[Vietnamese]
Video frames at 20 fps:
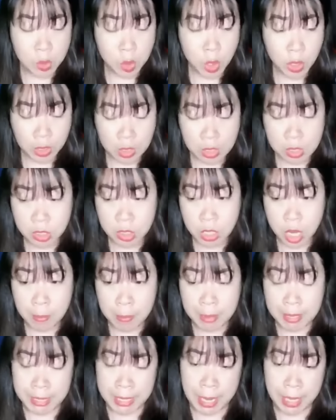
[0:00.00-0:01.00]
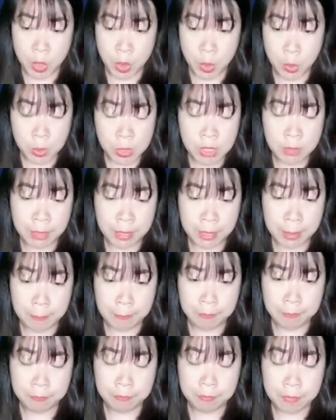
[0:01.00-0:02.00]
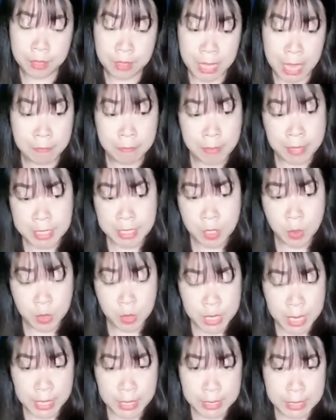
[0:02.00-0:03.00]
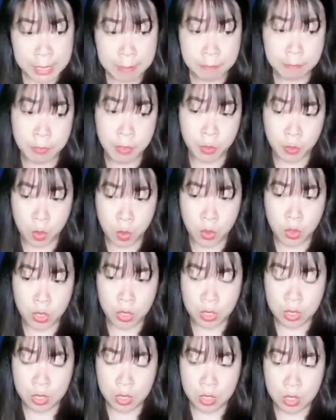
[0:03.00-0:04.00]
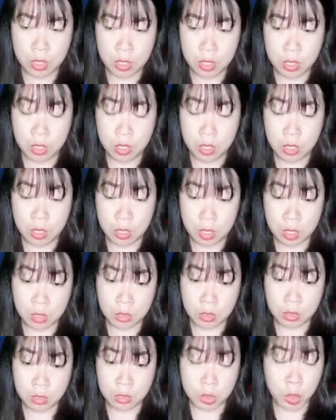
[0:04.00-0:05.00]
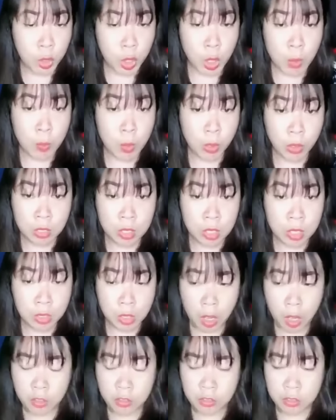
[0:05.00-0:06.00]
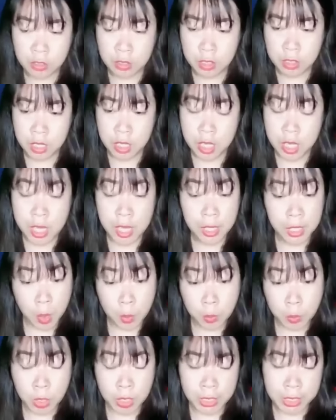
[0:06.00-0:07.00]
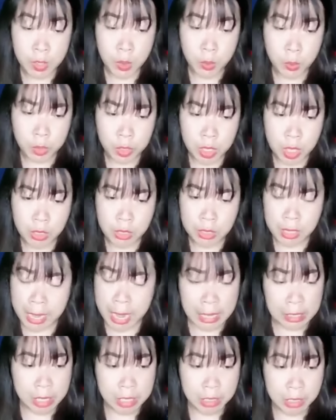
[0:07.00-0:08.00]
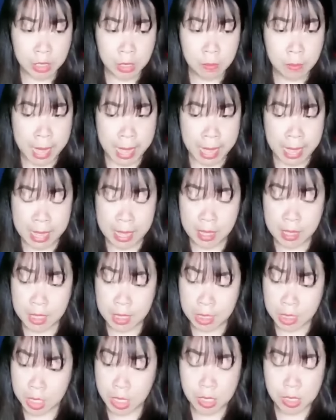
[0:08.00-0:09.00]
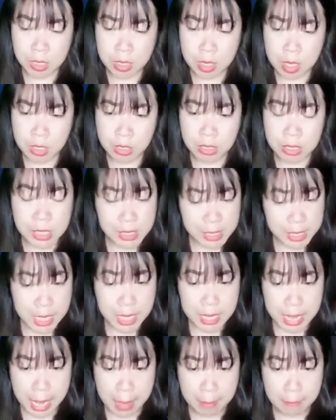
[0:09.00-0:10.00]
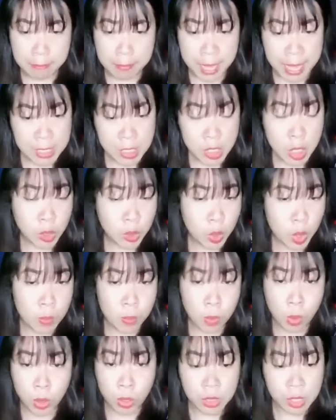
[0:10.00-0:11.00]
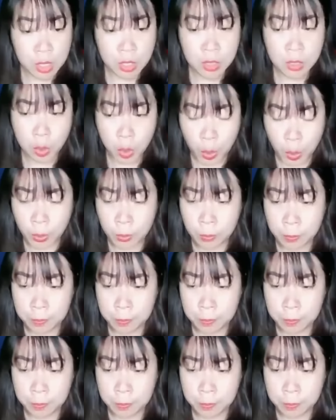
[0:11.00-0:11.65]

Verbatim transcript: tôi tự cho mình là đúng như vậy em phải chịu trách nhiệm với tôi. Nhưng tôi có một đứa con, không được yêu thương là người thứ ba. Dương Dương, xin em hãy cho tôi một cơ hội.